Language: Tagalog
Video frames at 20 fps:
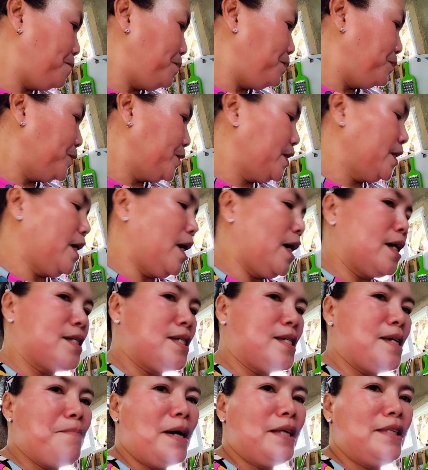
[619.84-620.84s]
Ah, si
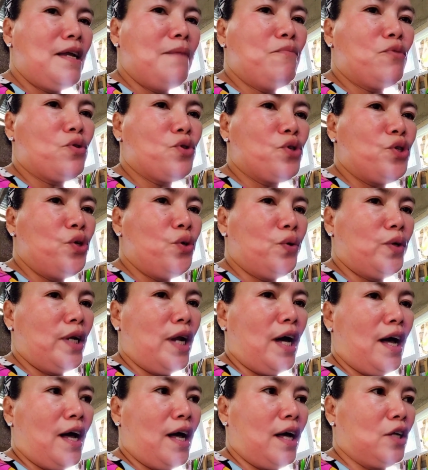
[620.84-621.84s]
Madam Rose yung
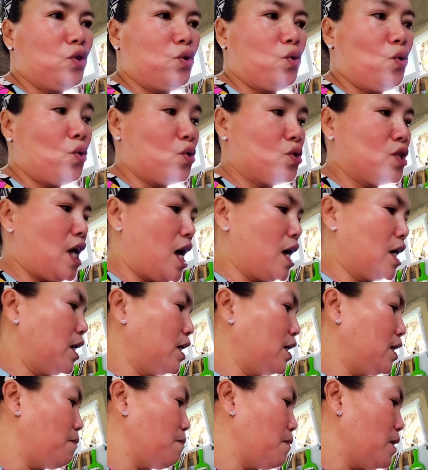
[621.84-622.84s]
nagturo sa akin
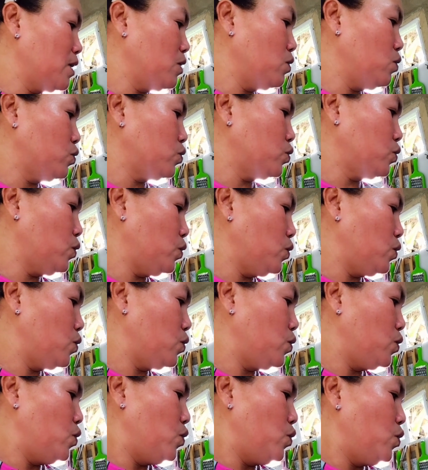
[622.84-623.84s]
na magluto.
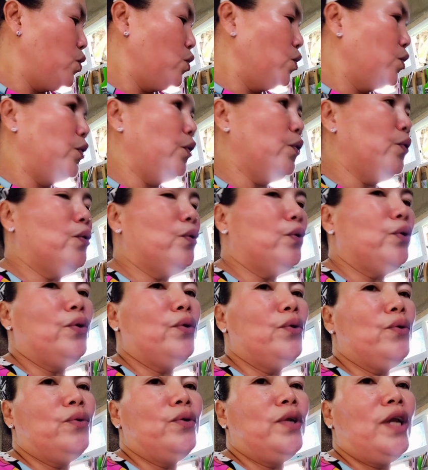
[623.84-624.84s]
Yung yung
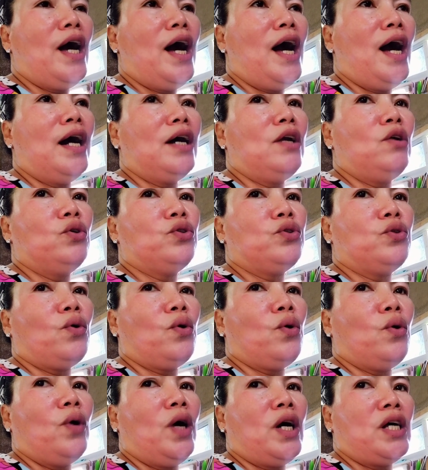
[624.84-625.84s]
unang luto
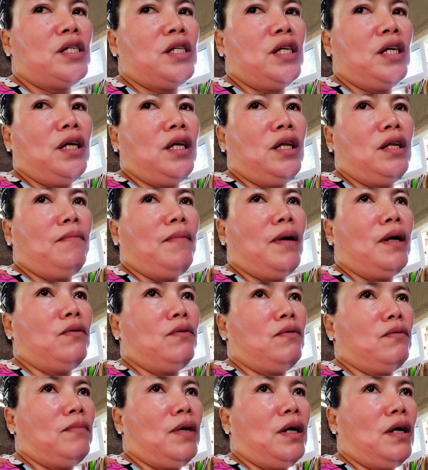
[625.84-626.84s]
ko as in
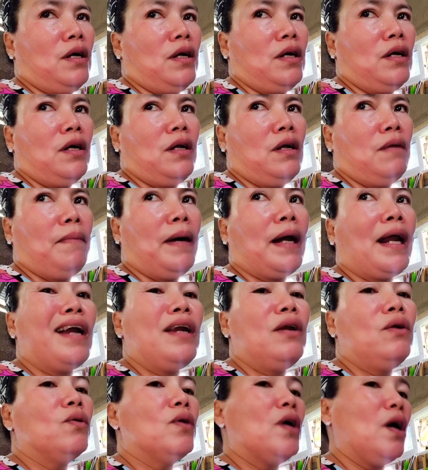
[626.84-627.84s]
manoma parang
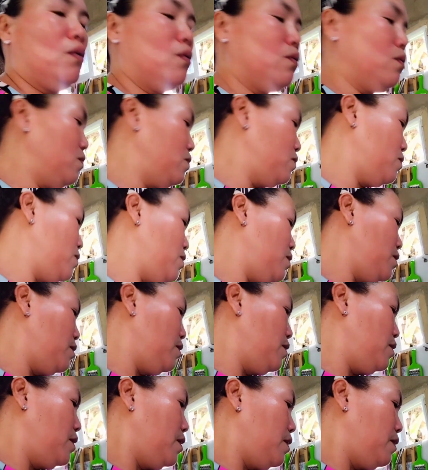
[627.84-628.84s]
lugaw.
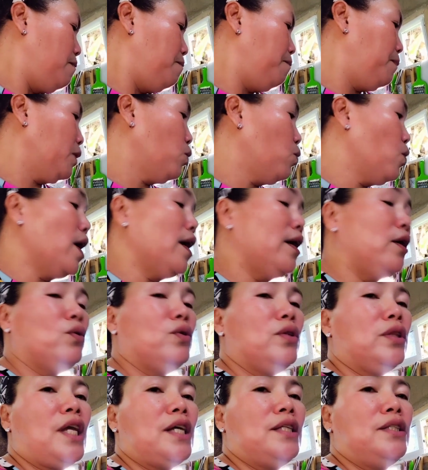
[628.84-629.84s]
Pero
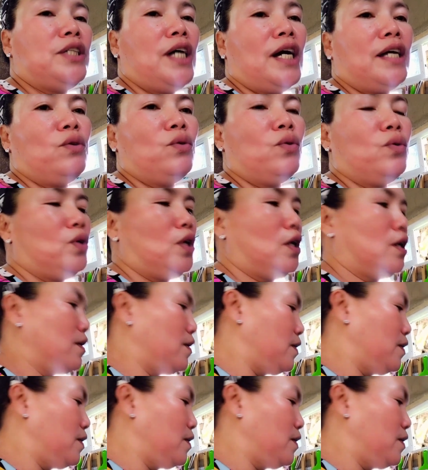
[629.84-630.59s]
ngayon tansyado ko na.